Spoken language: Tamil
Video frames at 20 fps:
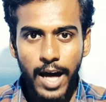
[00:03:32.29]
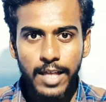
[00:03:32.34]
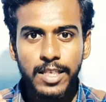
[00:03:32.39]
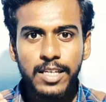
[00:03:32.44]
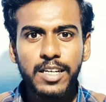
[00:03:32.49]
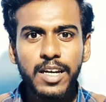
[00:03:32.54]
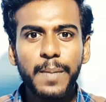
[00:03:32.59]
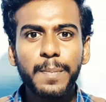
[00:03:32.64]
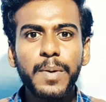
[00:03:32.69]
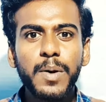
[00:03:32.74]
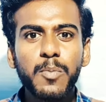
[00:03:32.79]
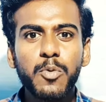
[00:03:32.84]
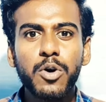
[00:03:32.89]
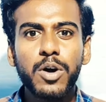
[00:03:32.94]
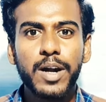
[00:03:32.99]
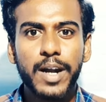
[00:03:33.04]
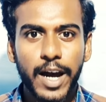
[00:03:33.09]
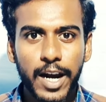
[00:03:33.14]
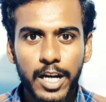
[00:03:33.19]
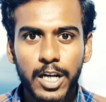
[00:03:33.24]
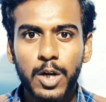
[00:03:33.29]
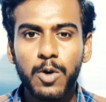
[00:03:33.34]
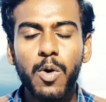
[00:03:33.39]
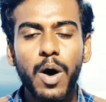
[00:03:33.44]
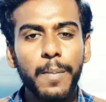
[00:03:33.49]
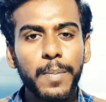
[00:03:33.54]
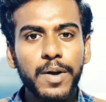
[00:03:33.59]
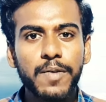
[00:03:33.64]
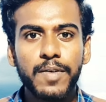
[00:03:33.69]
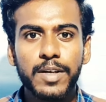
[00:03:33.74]
அதுக்கப்புறம் உங்க
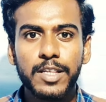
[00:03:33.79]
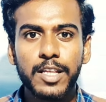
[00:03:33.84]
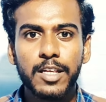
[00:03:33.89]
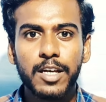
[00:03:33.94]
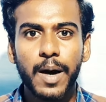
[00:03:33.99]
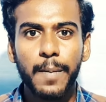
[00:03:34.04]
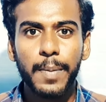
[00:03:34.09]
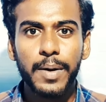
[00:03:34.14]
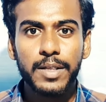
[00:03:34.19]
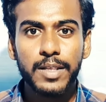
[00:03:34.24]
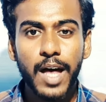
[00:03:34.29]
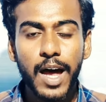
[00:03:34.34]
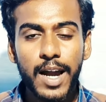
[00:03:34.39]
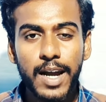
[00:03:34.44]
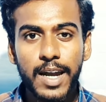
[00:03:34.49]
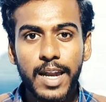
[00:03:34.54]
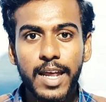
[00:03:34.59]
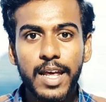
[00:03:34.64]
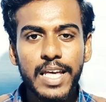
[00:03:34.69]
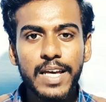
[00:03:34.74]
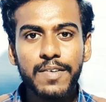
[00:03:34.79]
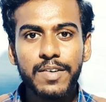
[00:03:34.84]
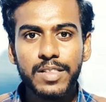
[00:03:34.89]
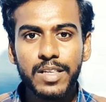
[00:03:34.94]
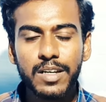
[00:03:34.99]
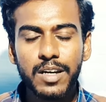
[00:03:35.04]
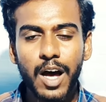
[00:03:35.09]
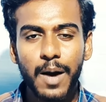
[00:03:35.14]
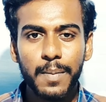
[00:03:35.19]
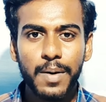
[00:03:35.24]
நெகட்டிவ் அப்படின்னு வந்ததுக்கு அப்புறம் தான் நீங்க
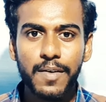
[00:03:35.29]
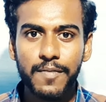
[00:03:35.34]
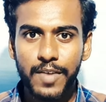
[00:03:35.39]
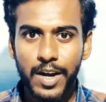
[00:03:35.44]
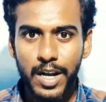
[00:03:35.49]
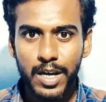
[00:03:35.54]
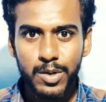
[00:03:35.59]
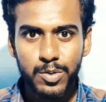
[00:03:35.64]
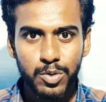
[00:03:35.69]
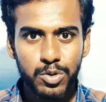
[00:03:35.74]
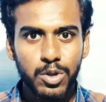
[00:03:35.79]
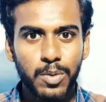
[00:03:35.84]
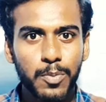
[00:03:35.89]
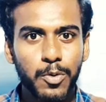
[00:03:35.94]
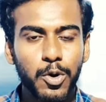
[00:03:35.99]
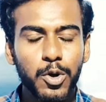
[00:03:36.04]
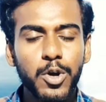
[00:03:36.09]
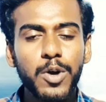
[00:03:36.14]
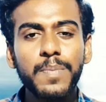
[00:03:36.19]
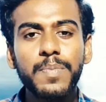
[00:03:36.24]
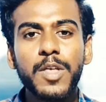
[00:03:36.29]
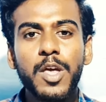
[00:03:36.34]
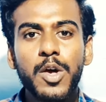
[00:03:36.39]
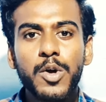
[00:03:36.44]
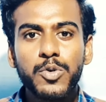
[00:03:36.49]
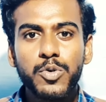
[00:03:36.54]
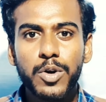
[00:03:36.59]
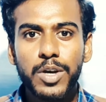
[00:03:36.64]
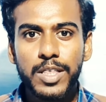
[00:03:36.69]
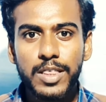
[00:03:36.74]
வந்து காமனா வெளியே சுத்த முடியும்
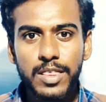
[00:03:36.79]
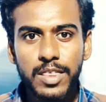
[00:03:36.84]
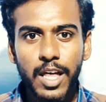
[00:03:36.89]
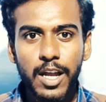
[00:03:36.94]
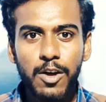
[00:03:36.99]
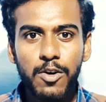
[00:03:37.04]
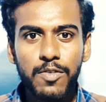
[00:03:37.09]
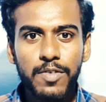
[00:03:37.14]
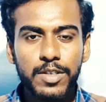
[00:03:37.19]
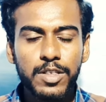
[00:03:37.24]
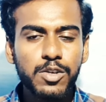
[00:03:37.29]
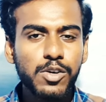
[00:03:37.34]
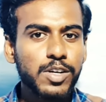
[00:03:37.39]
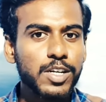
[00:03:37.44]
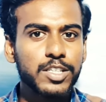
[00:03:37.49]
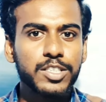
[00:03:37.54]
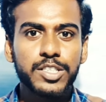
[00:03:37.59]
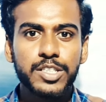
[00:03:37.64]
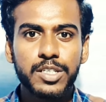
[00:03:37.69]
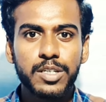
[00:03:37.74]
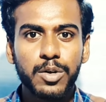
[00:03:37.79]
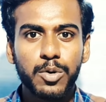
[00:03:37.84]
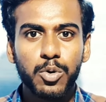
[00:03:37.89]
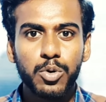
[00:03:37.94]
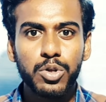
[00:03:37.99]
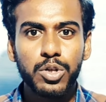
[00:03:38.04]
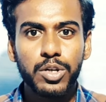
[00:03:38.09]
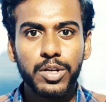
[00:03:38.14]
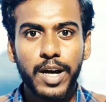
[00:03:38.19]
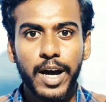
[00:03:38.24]
ஸோ இந்த அளவுக்கு வந்து ரெஜிஸ்ட்ரேஷன்
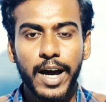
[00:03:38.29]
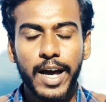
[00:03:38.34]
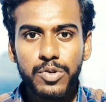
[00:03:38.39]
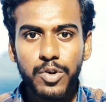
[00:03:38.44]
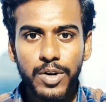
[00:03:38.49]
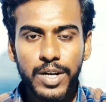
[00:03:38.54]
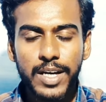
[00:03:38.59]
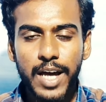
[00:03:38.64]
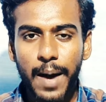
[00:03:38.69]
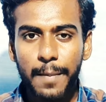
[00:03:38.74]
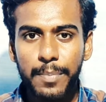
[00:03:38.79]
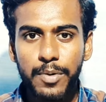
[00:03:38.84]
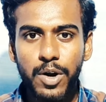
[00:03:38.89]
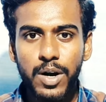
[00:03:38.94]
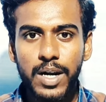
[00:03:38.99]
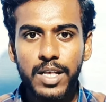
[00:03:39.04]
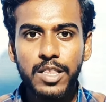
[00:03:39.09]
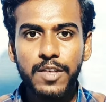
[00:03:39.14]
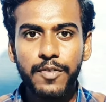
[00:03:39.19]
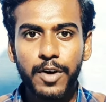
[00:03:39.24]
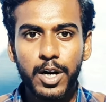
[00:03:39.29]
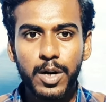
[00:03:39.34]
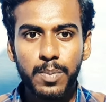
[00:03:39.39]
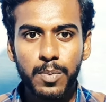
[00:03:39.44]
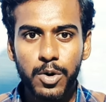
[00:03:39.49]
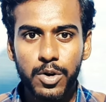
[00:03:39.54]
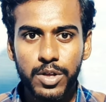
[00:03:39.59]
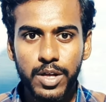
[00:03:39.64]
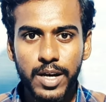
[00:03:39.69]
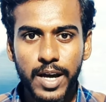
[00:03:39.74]
கொடுத்துருக்காங்க ஸோ நீங்க அப்ராட்ல இருந்து
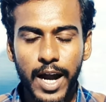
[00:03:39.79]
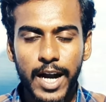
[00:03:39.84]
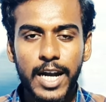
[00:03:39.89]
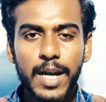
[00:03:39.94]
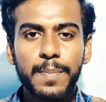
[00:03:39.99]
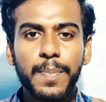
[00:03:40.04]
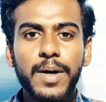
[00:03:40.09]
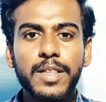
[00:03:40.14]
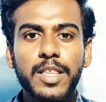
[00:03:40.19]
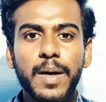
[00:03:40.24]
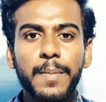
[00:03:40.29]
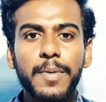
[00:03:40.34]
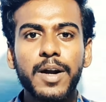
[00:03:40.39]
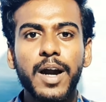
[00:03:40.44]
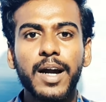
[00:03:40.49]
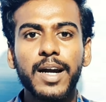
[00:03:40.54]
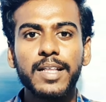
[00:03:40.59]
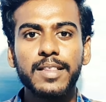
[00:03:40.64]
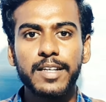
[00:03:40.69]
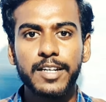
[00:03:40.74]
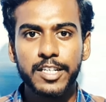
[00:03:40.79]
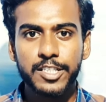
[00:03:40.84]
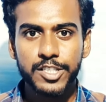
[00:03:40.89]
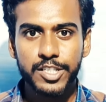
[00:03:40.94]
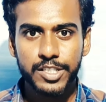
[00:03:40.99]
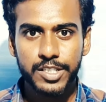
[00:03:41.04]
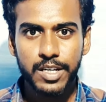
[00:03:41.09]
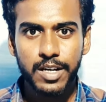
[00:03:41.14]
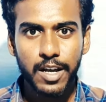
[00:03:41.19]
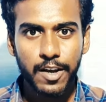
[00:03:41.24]
வரும்போது கண்டிப்பா தமிழ்நாட்டில் இந்த
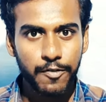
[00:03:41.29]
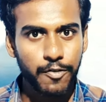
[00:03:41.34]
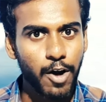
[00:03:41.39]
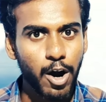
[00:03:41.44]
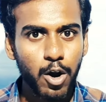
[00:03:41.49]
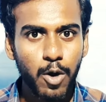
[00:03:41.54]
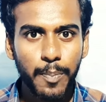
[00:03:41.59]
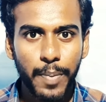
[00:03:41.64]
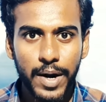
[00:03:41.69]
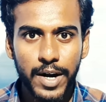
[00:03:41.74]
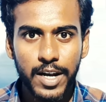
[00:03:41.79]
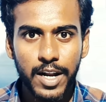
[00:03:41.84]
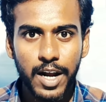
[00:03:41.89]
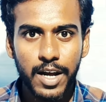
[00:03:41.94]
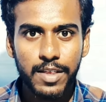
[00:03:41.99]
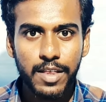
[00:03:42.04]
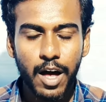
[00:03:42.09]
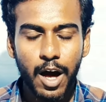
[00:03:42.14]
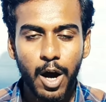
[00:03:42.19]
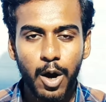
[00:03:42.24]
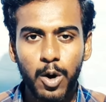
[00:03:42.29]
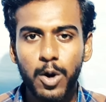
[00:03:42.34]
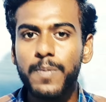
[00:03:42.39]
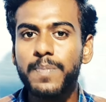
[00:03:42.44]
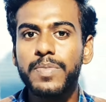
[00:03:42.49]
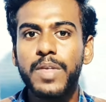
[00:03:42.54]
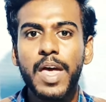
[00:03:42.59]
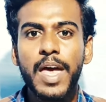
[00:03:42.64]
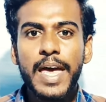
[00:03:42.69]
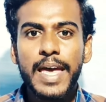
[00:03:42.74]
ரெஜிஸ்ட்ரேஷன் நீங்க ஃபாலோ பண்ணியே தான்
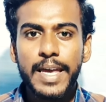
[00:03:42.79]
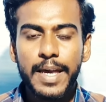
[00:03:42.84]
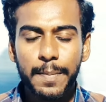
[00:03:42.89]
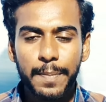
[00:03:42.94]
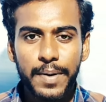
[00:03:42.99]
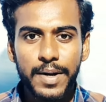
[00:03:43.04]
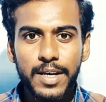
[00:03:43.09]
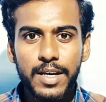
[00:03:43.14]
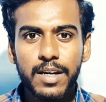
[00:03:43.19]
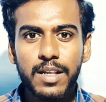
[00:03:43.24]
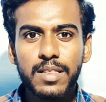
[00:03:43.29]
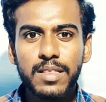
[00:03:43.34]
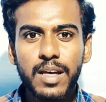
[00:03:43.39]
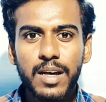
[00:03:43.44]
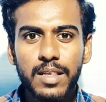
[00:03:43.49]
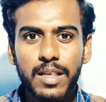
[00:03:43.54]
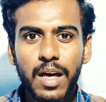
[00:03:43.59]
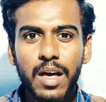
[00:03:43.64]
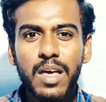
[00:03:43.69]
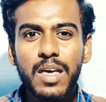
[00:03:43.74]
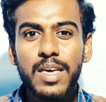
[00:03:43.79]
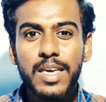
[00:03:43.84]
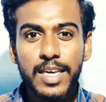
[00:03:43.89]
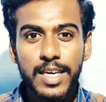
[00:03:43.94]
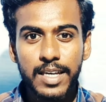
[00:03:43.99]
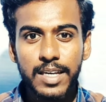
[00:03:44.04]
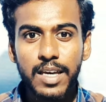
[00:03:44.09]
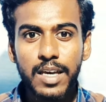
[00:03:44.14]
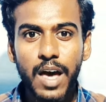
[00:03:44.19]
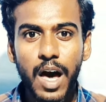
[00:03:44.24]
ஆகணும் இப்படி இருந்தாதான்
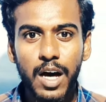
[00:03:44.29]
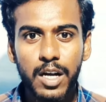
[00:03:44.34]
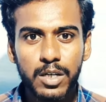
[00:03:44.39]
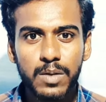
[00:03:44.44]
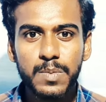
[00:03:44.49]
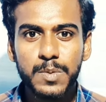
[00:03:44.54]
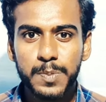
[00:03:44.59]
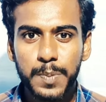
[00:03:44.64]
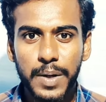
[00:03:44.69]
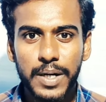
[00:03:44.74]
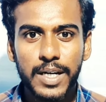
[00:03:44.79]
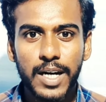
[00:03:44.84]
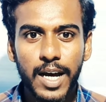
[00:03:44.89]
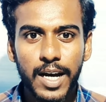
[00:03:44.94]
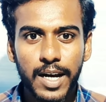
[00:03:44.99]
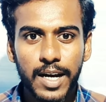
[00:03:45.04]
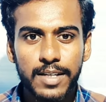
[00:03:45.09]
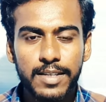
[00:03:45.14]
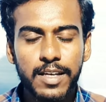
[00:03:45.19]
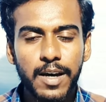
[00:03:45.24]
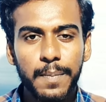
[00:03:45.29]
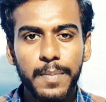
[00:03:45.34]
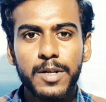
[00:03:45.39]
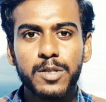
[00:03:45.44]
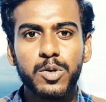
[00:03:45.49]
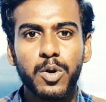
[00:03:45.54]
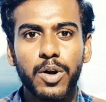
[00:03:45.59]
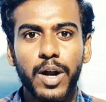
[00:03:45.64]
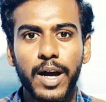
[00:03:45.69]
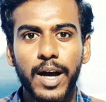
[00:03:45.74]
இங்க யாருக்கும் ஸ்ப்ரெட் ஆகாது
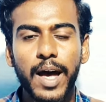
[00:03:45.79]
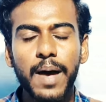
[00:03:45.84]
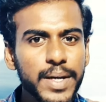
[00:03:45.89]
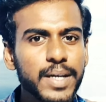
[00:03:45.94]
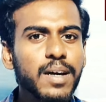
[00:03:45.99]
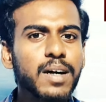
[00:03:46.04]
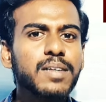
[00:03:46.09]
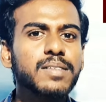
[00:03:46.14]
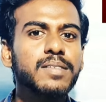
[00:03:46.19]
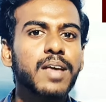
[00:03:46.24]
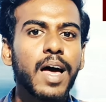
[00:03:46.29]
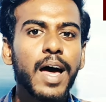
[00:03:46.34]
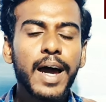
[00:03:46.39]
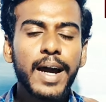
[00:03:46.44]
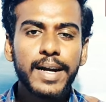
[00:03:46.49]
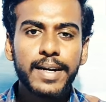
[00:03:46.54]
அப்படின்னு சொல்றாங்க பிகாஸ்